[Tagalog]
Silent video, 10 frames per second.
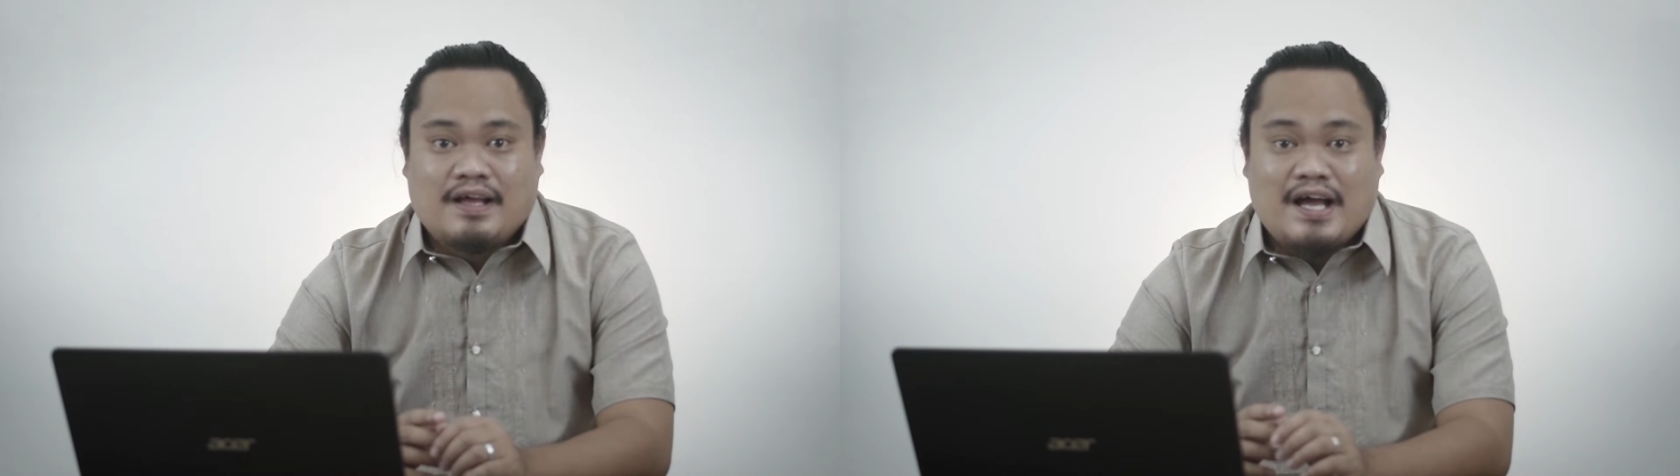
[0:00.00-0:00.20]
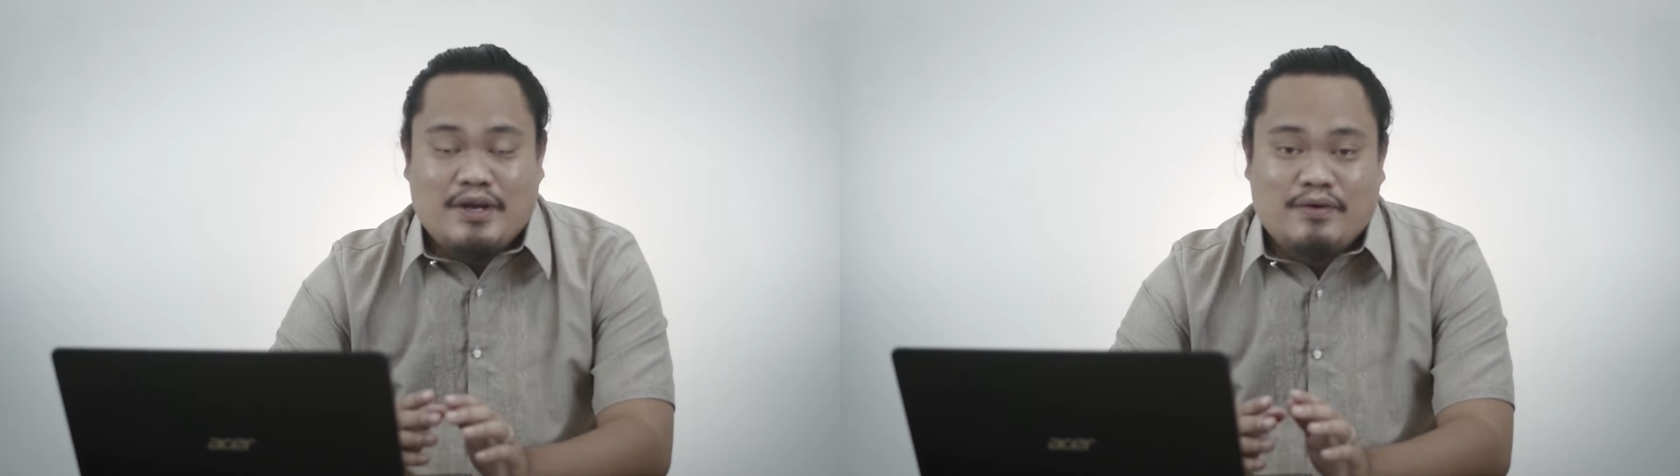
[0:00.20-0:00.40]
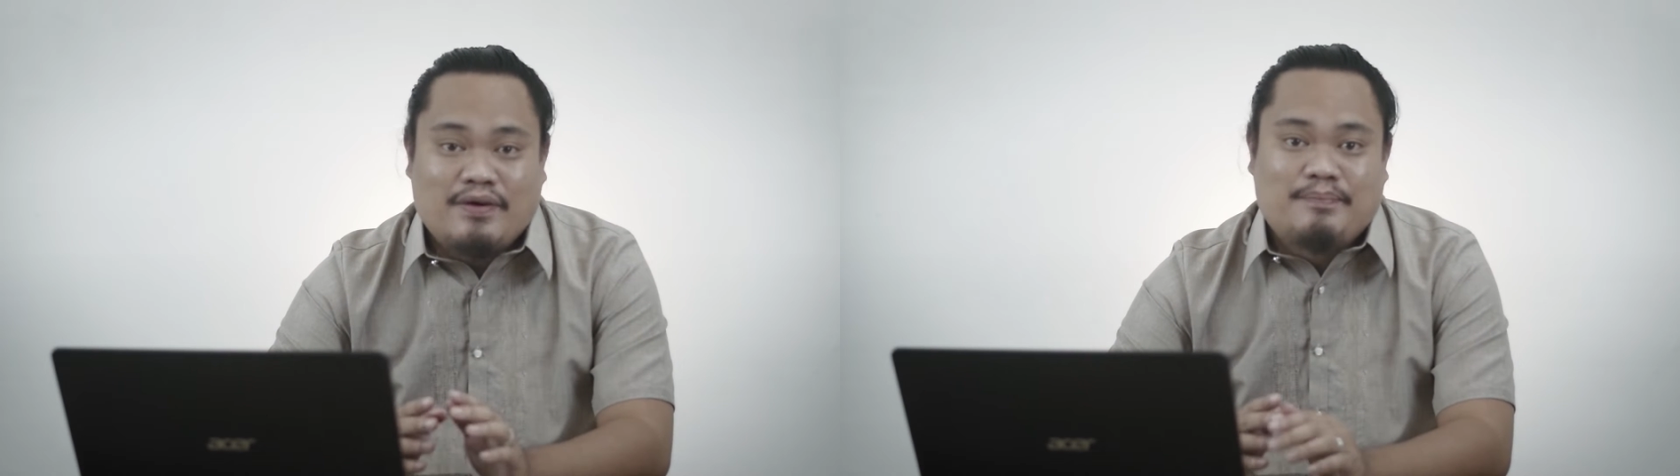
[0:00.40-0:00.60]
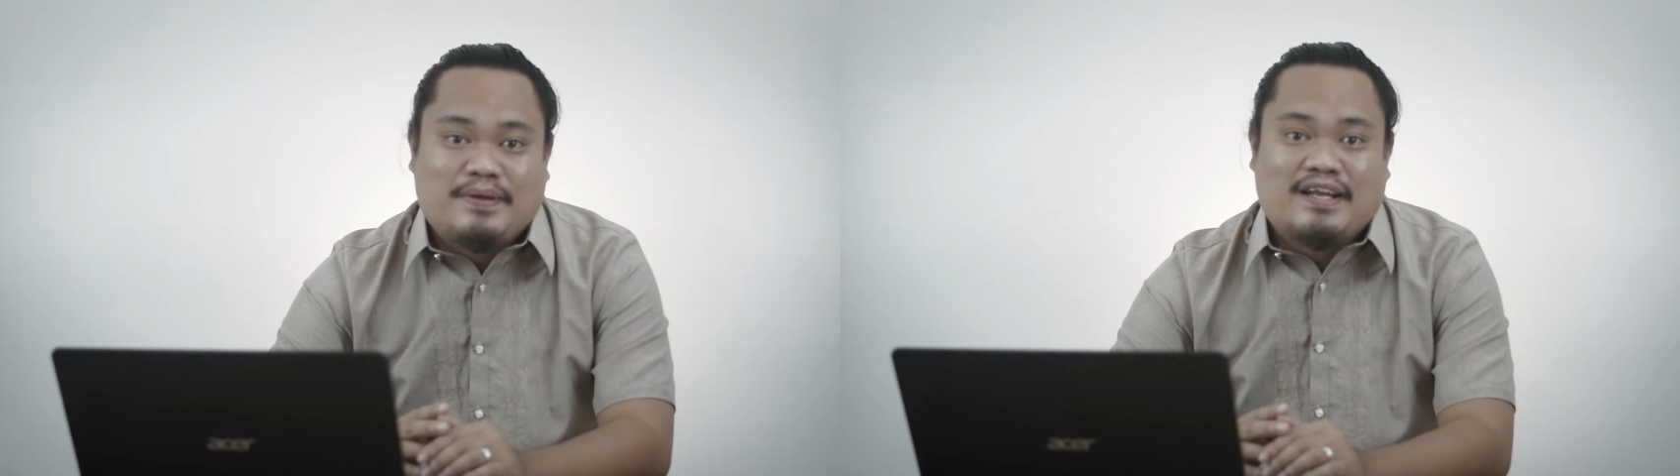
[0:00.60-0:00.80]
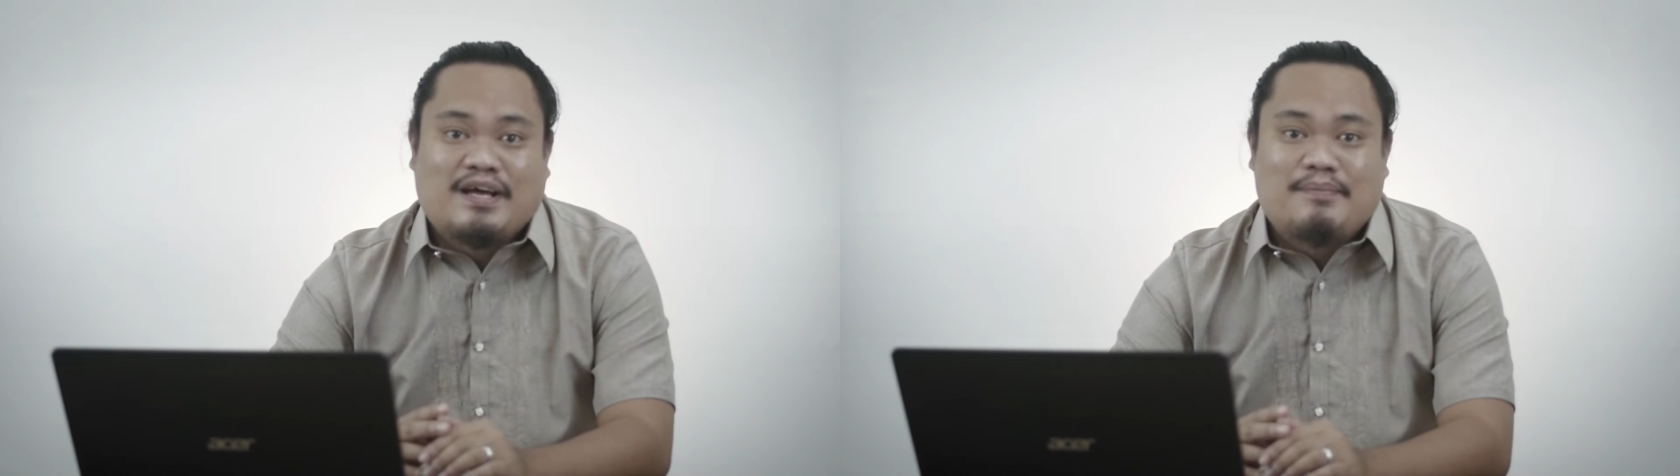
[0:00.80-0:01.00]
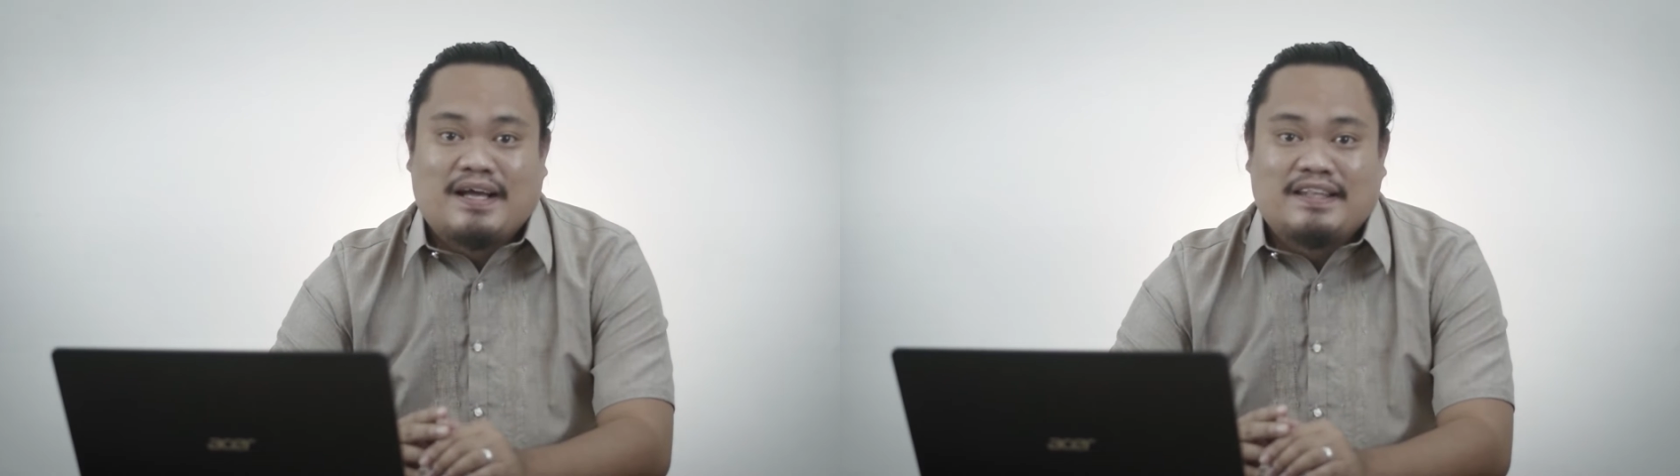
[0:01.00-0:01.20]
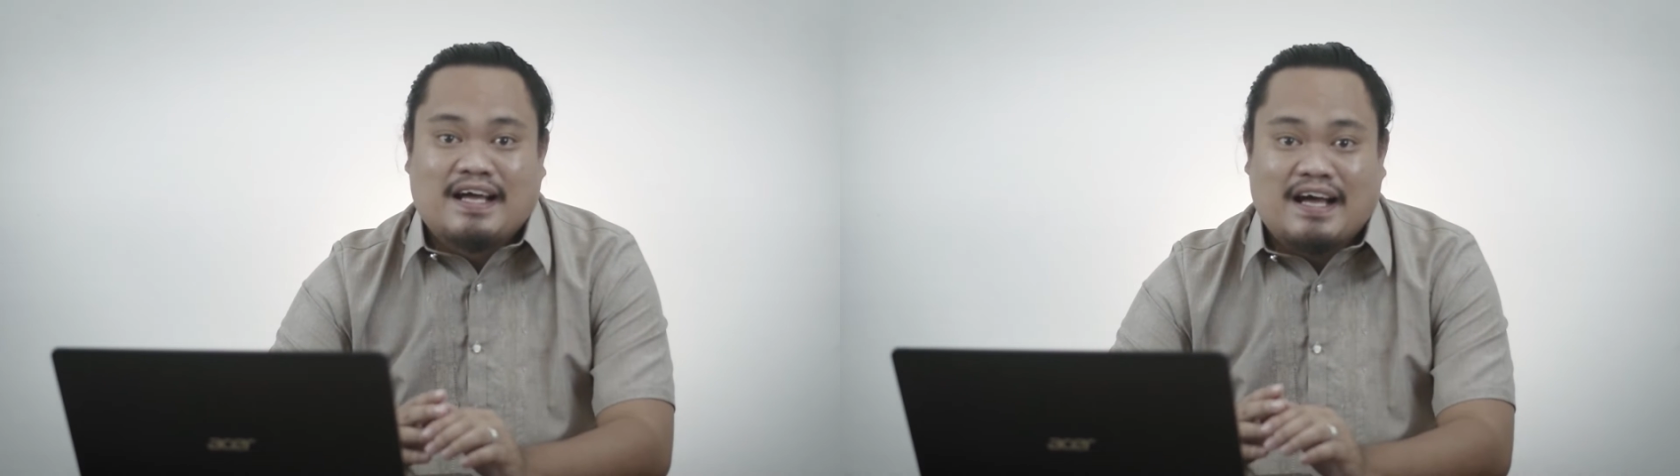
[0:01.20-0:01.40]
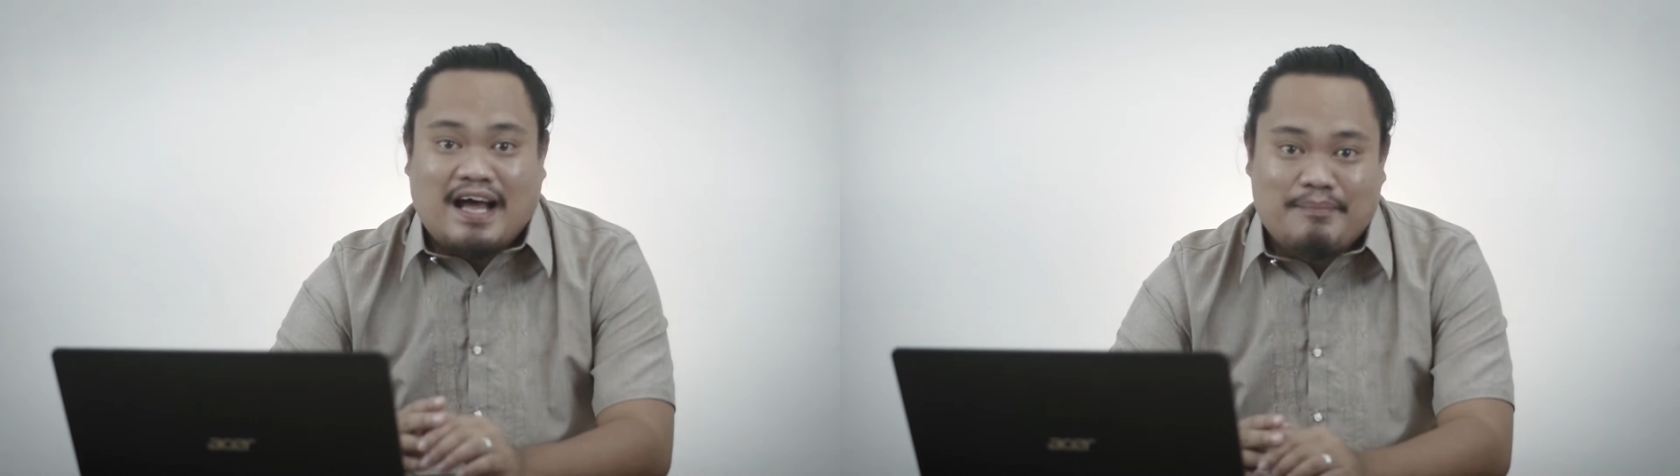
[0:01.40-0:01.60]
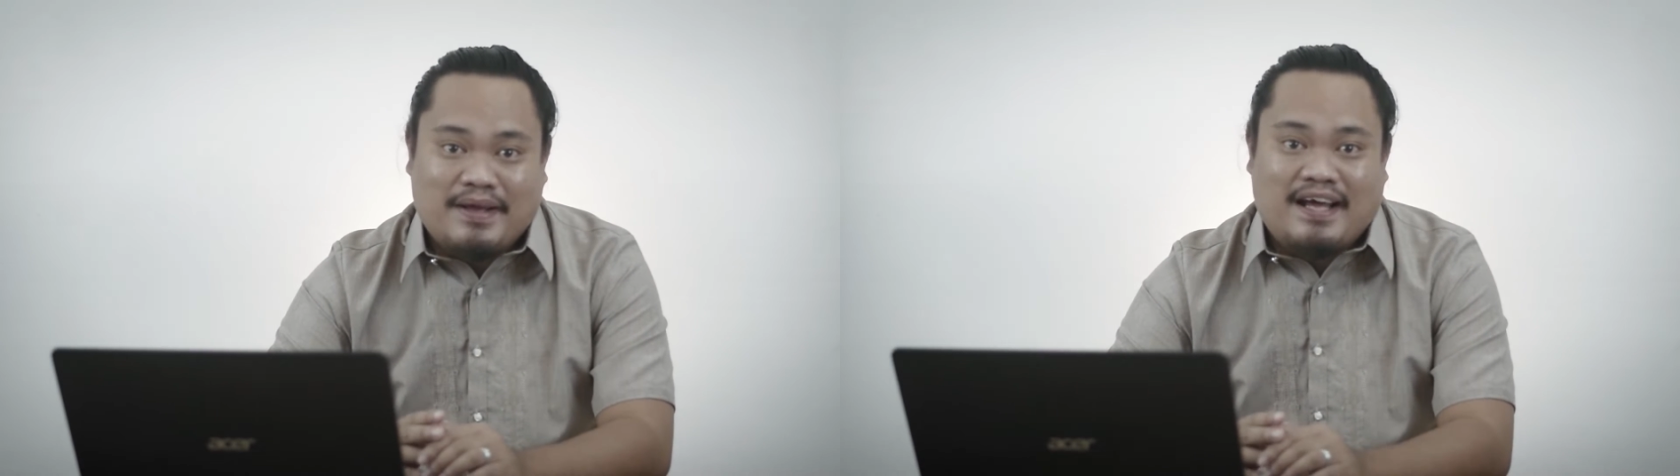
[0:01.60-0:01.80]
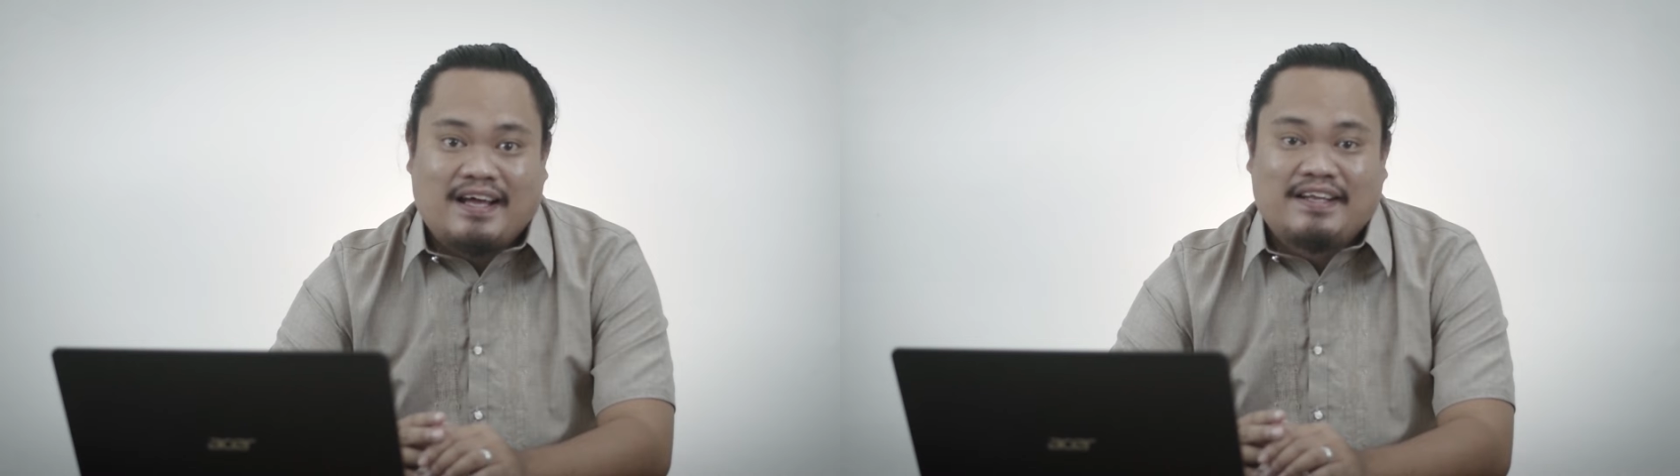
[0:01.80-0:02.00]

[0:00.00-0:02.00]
ano ang pinakamagandang camera